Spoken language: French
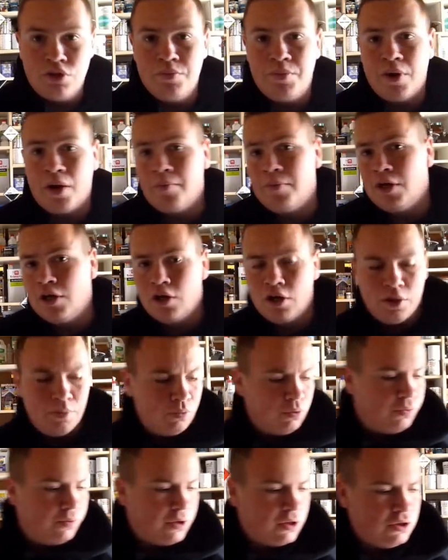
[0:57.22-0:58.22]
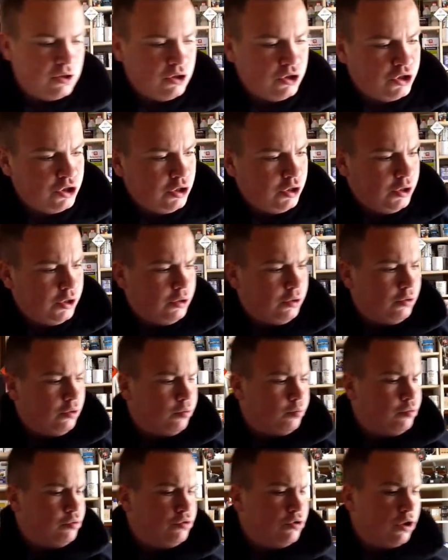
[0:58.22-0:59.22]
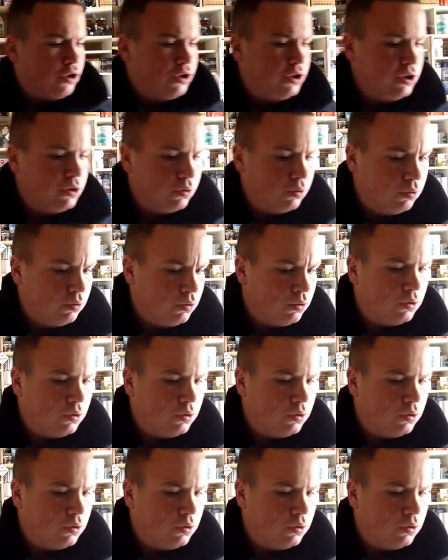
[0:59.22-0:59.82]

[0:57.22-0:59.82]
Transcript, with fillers: qui permet quand même de faire sécher plusieurs kilos.